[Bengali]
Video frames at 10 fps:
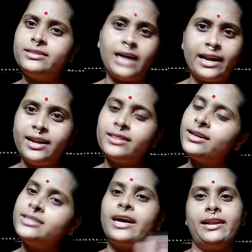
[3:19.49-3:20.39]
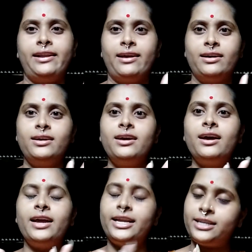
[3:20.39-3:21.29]
জানে না তারা জানে না
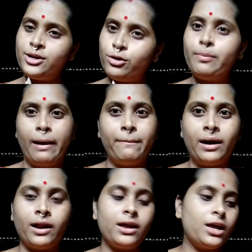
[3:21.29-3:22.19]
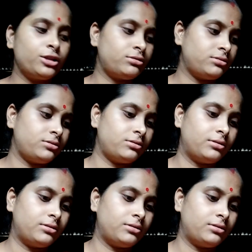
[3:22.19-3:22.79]
এটা হলো ব্যাপার তো